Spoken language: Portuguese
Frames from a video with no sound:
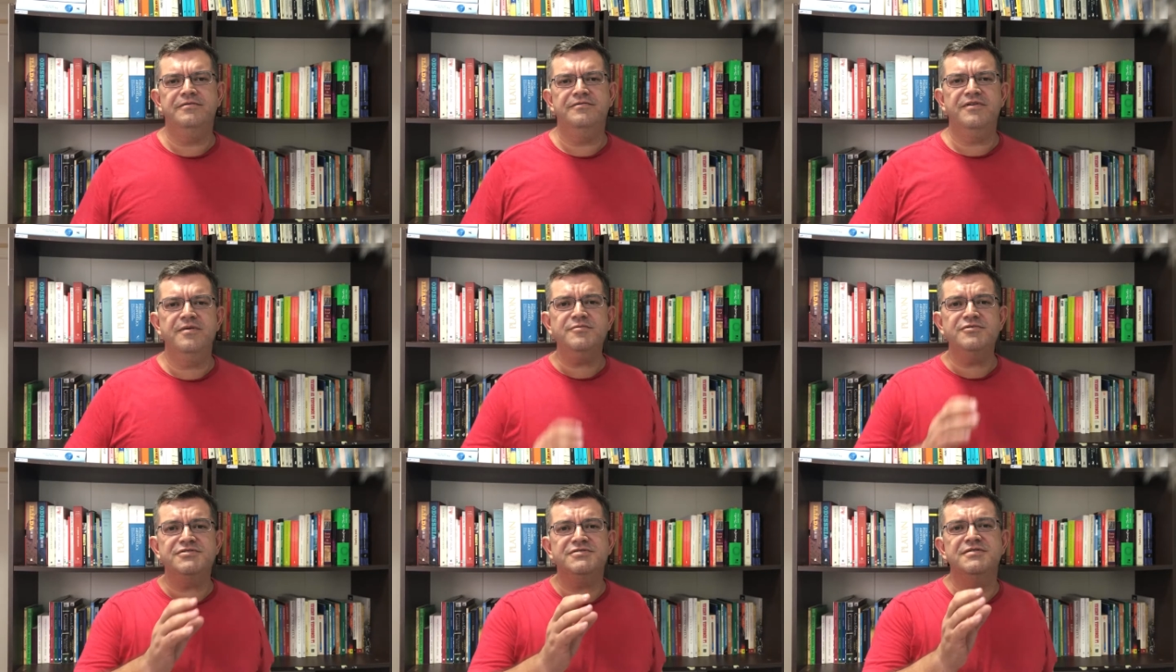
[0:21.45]

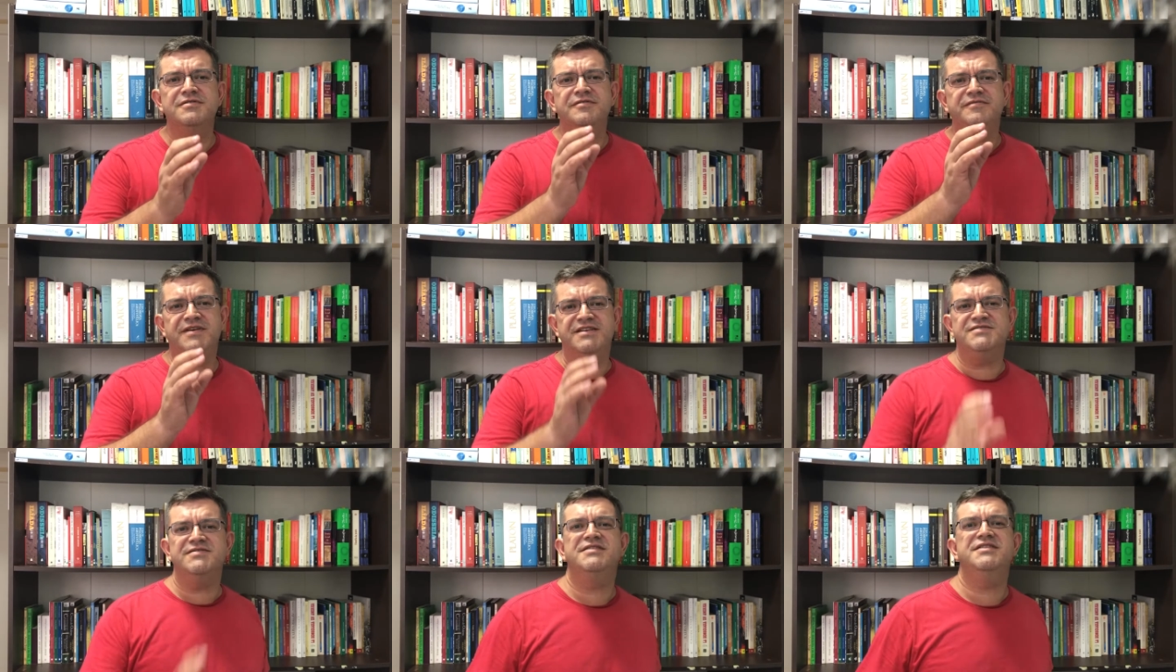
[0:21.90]
Vamos
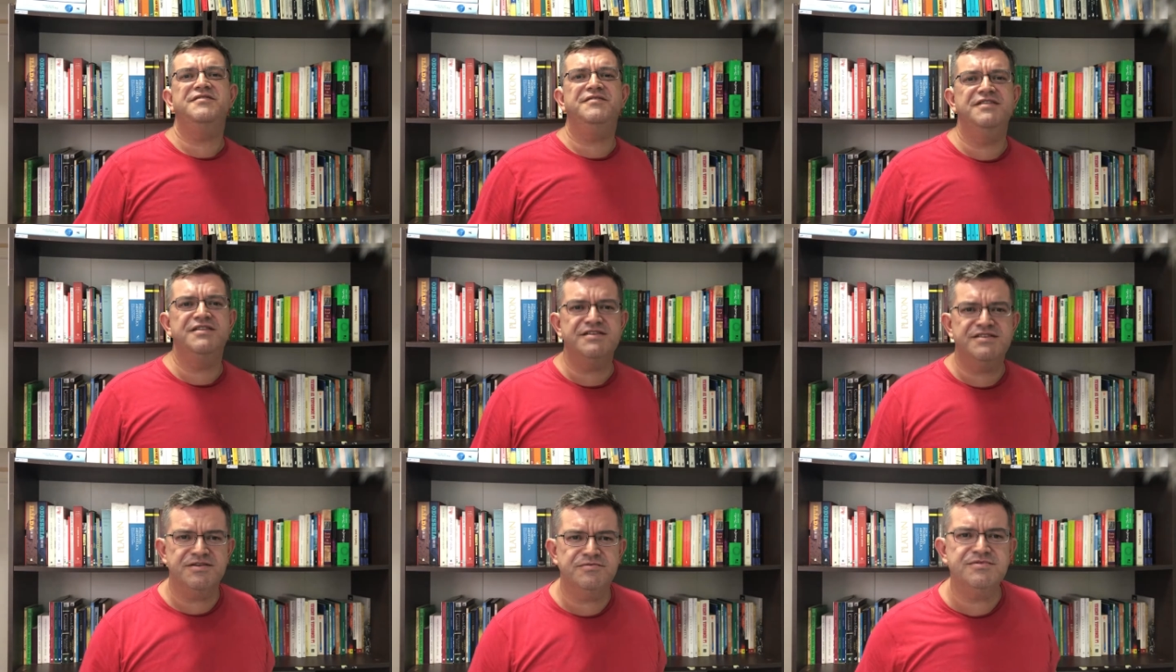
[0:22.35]
fazer uma
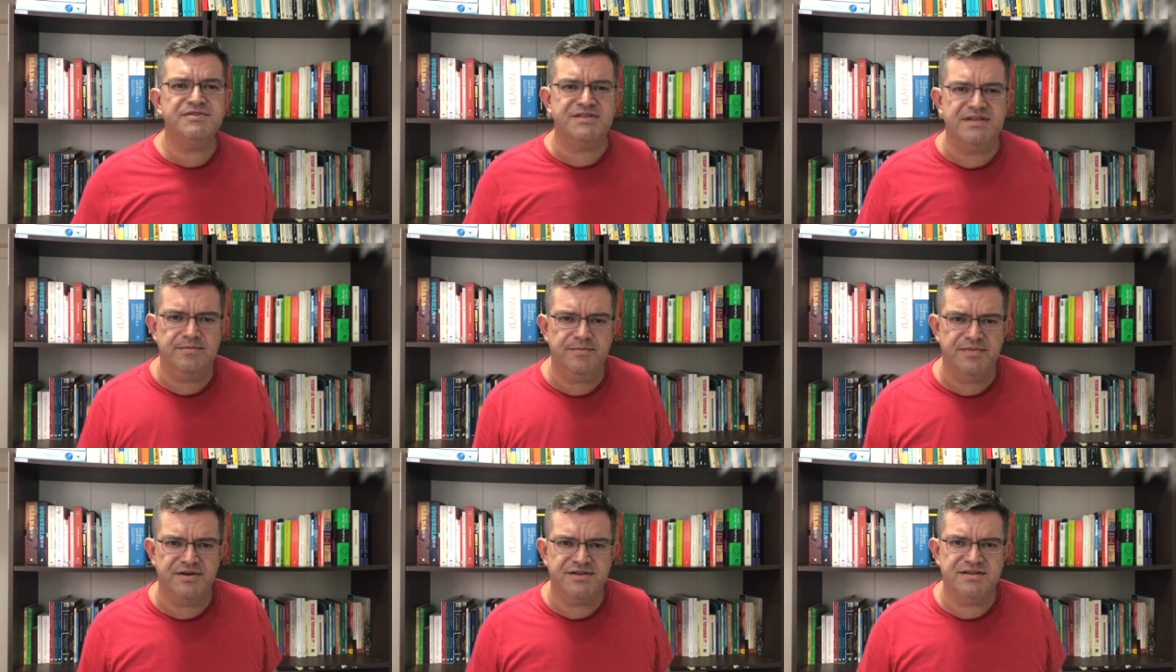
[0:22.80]
definição
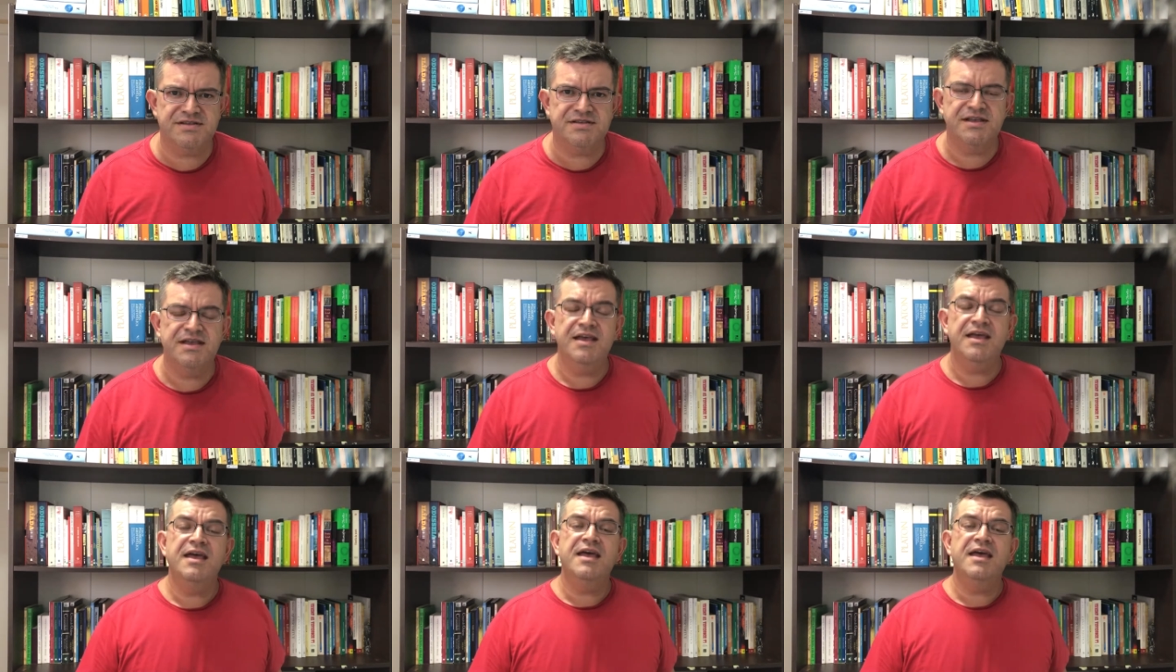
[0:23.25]
simples.